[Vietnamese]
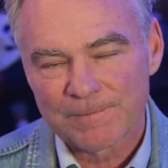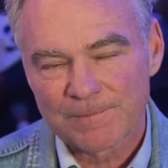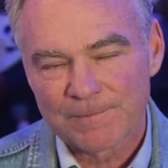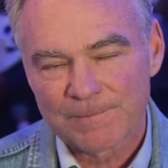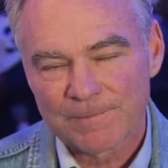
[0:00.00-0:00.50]

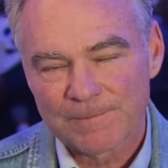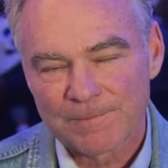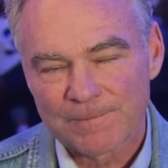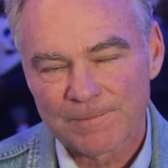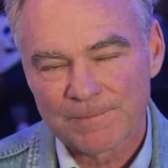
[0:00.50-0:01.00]
Trump cũng
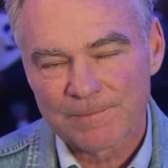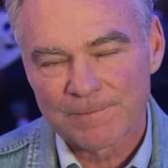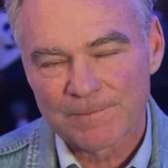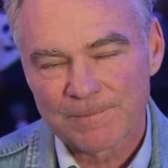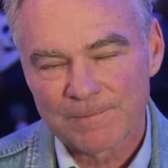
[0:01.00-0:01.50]
đến để trợ
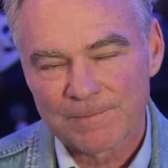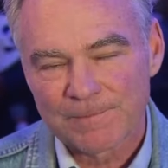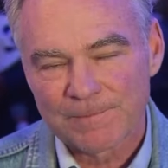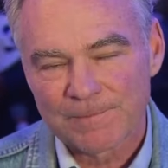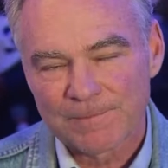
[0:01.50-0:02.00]
giúp ứng cử
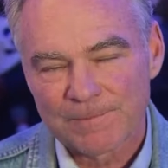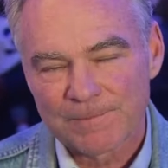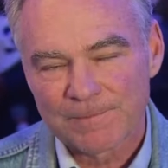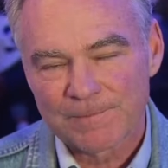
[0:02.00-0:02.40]
viên thống đốc